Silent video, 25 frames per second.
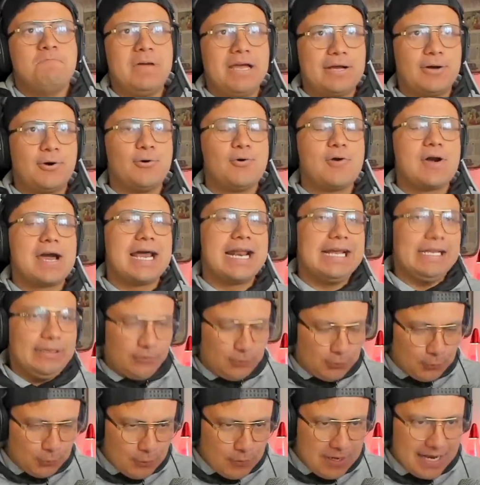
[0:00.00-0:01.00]
me
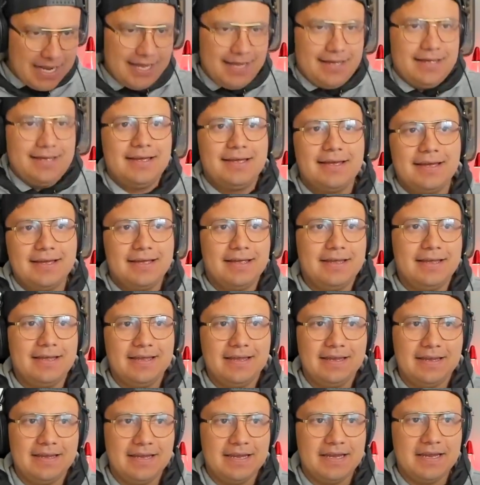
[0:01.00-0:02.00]
congratula
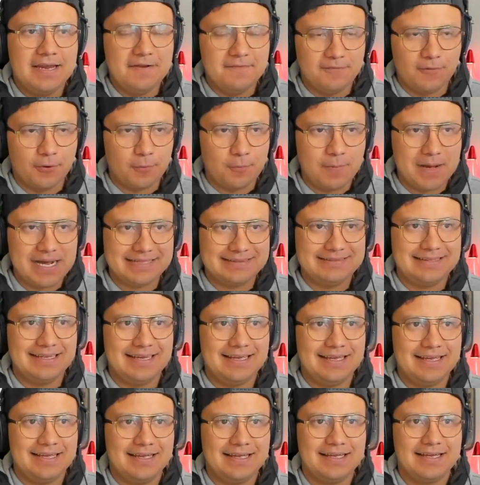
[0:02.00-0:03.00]

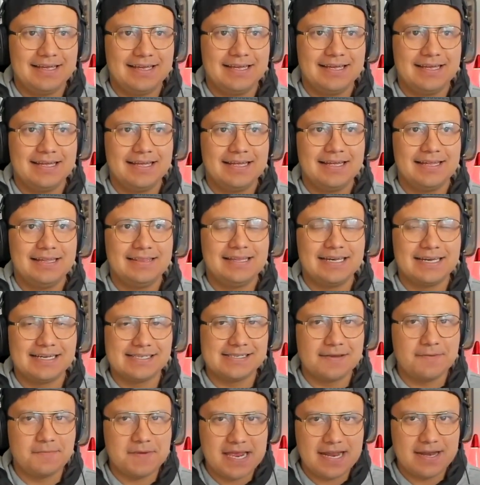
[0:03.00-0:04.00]
informarte de que
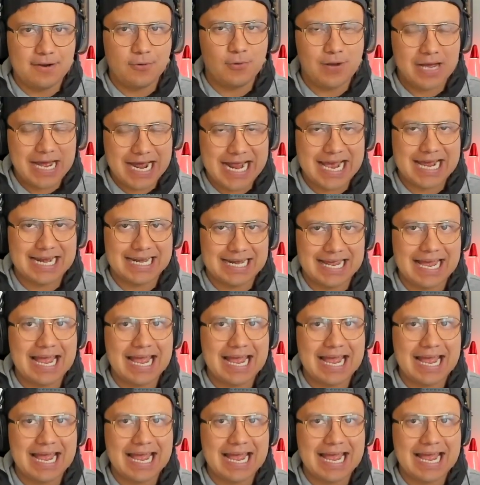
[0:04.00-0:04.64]
se viene un gran